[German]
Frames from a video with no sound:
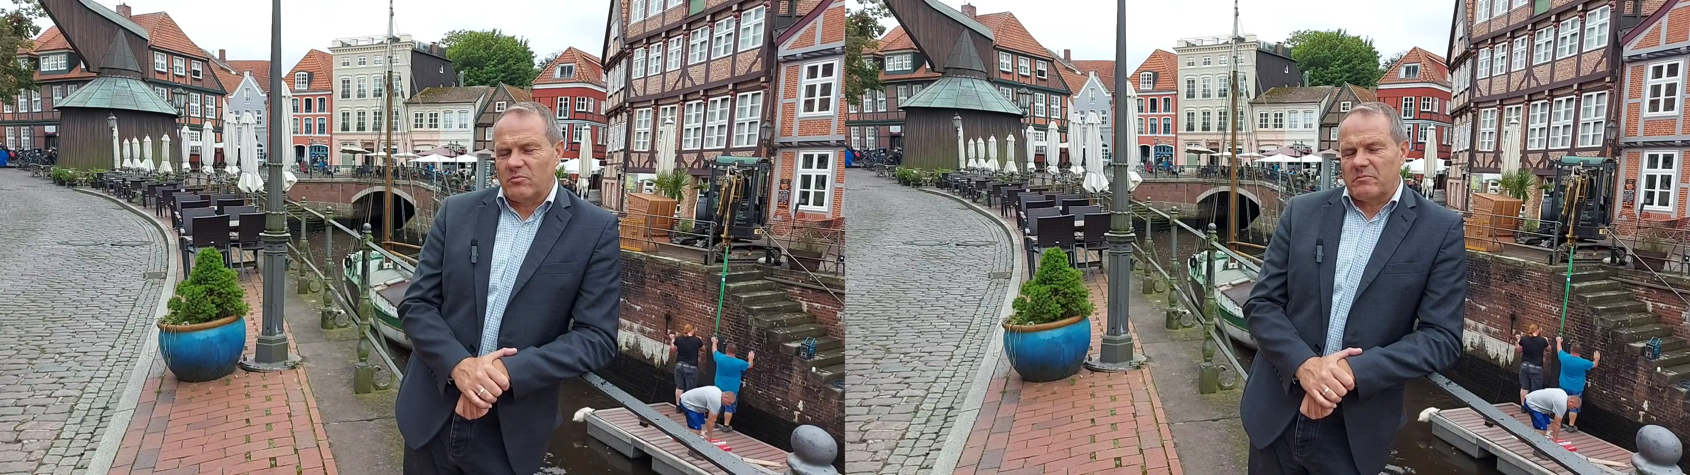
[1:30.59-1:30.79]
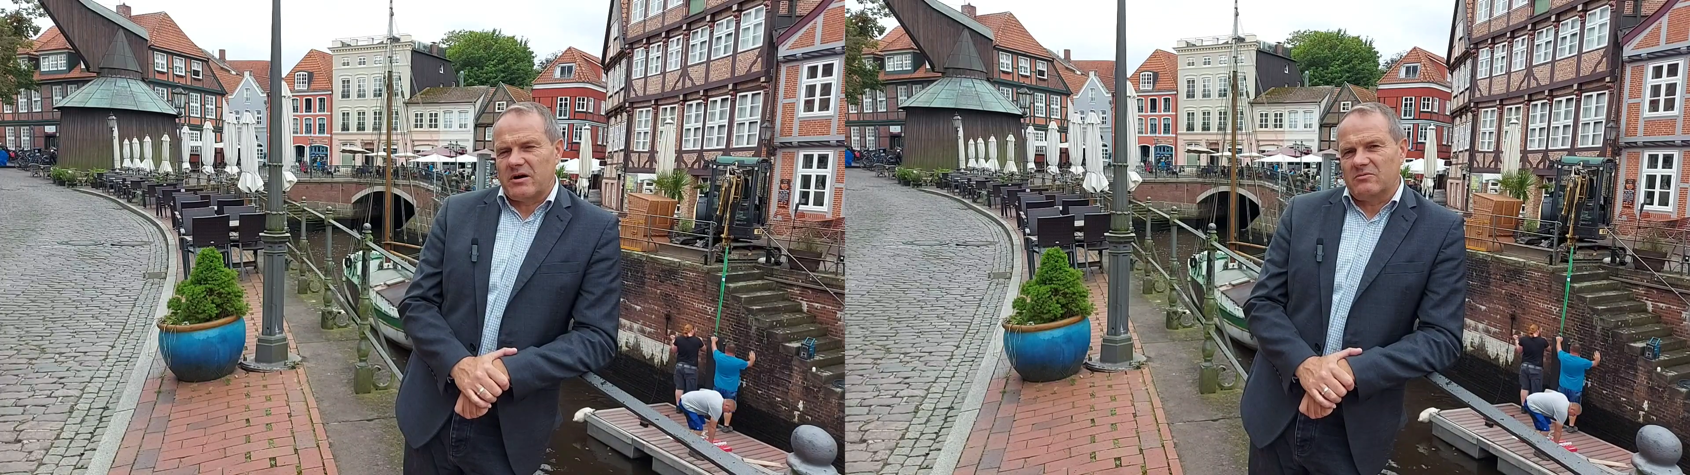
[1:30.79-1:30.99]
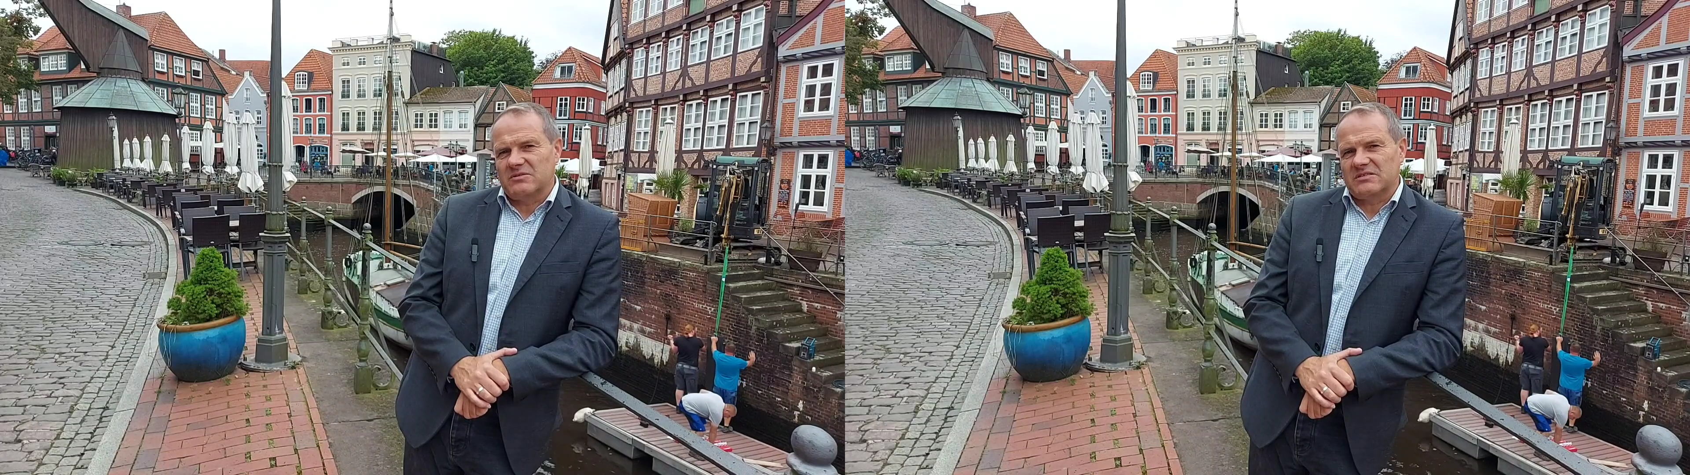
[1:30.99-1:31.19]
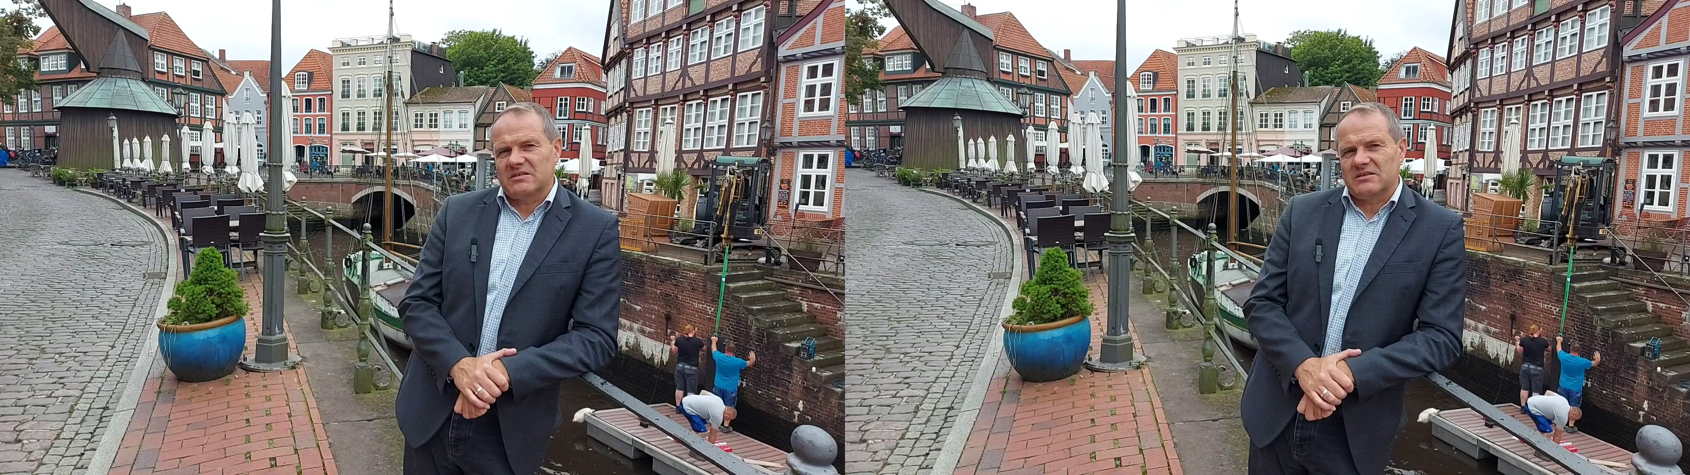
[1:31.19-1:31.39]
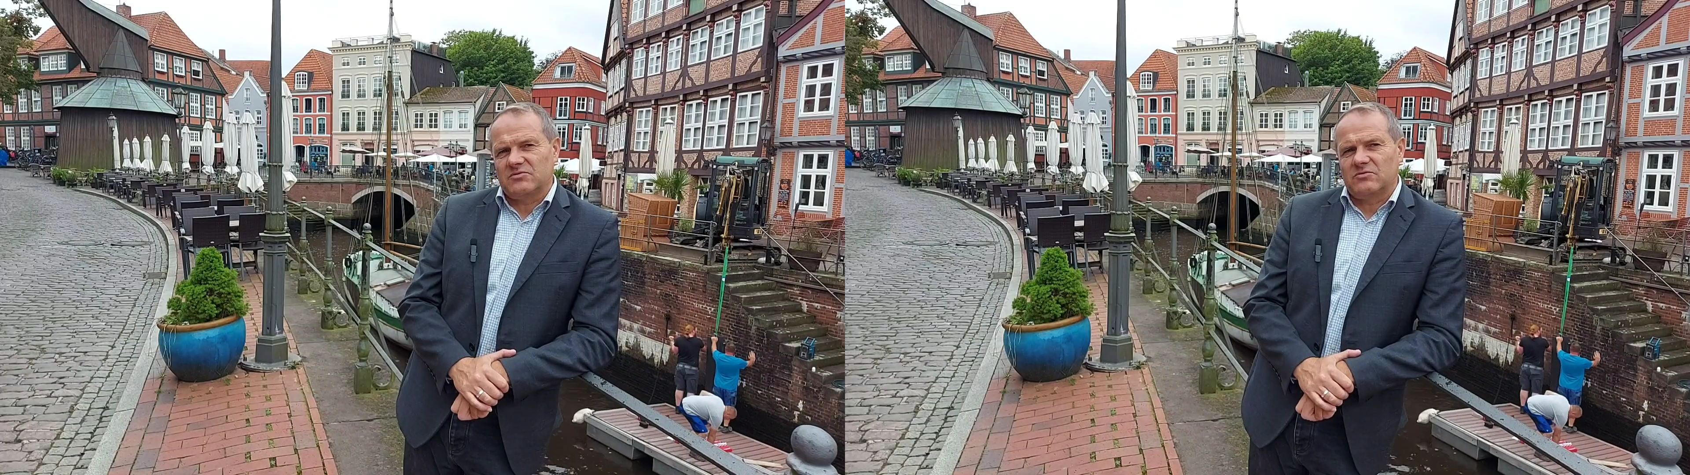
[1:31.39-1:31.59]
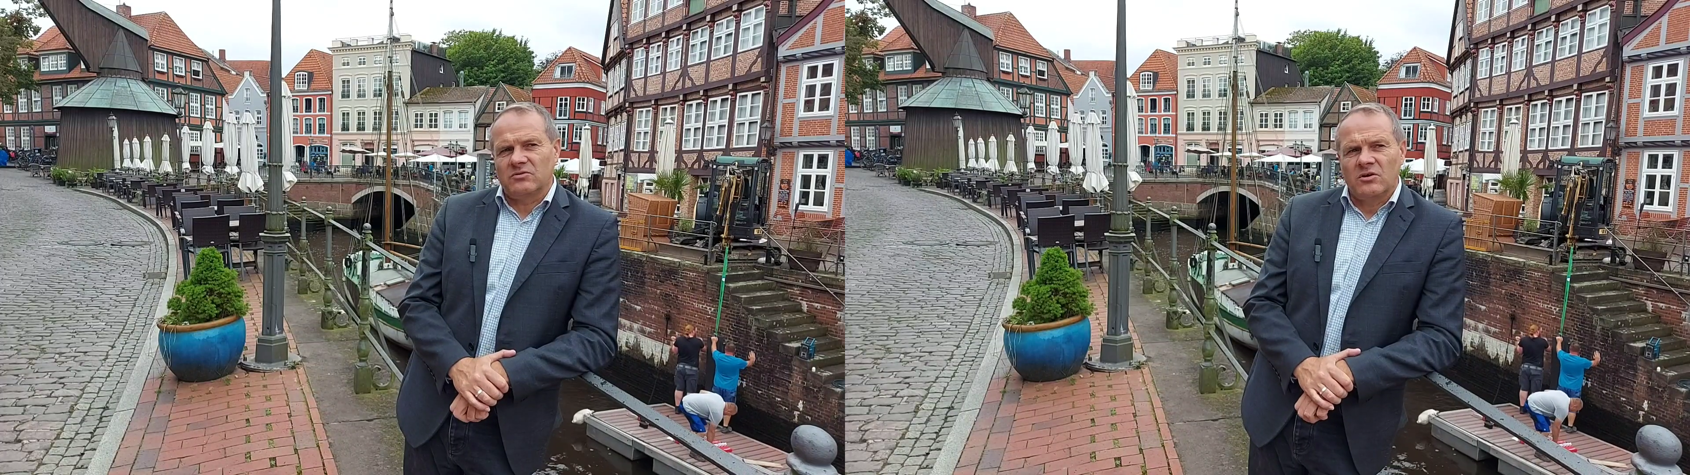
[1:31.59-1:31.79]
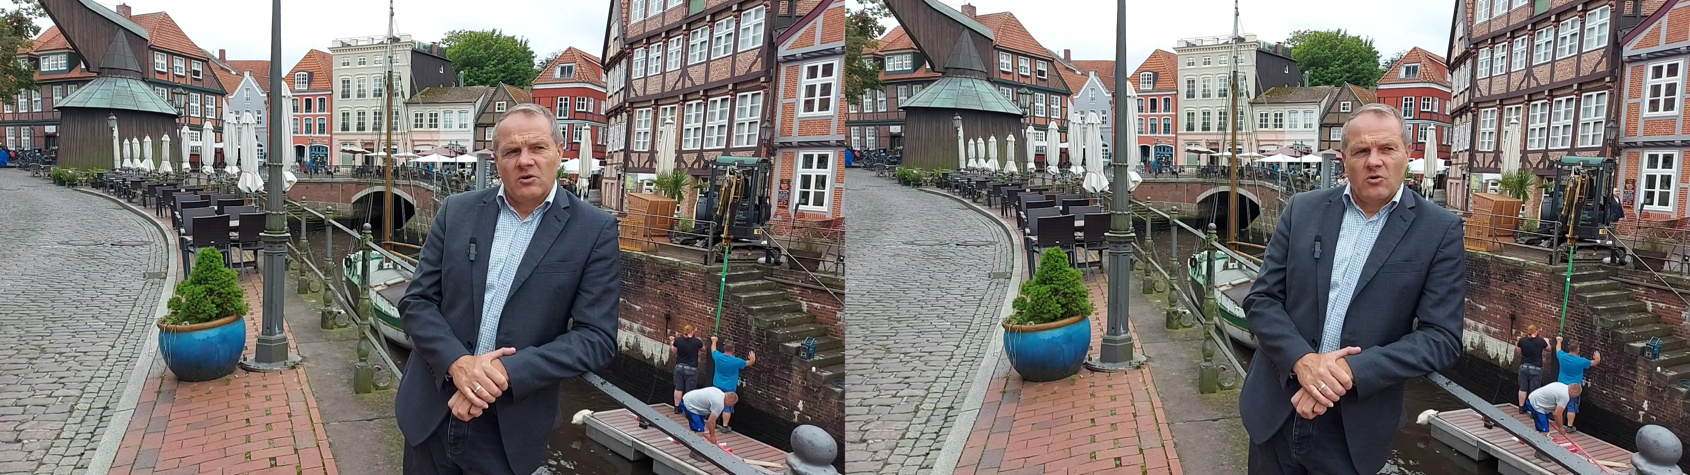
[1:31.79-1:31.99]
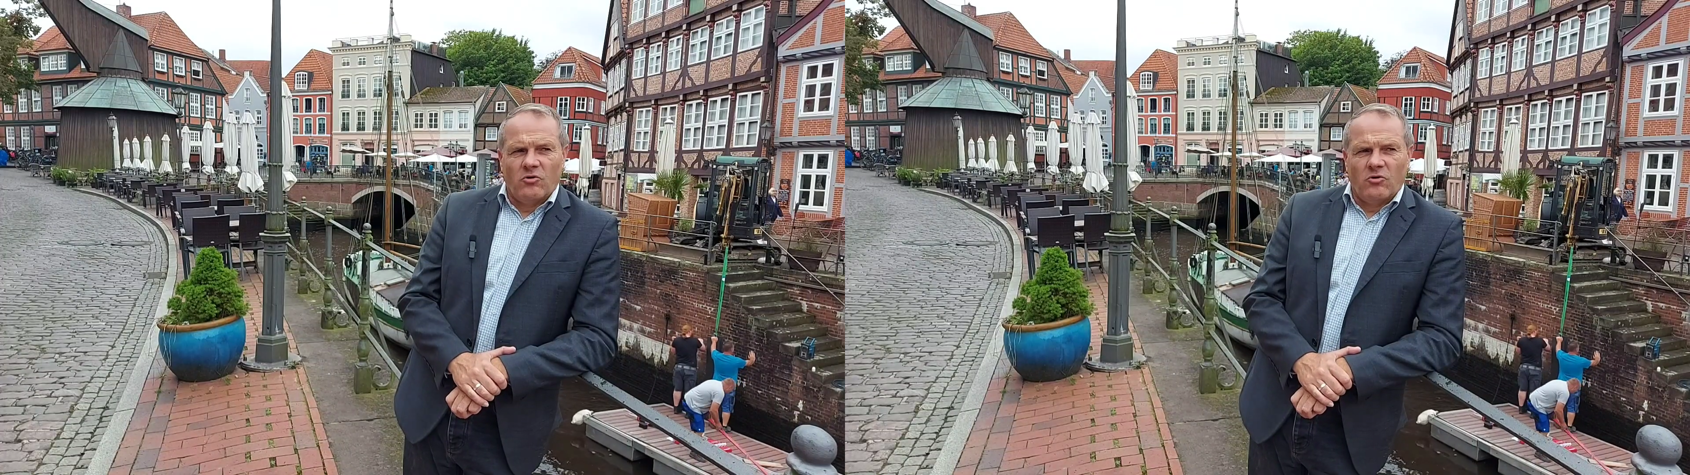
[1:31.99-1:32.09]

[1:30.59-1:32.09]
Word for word: immer Auszeichnungen.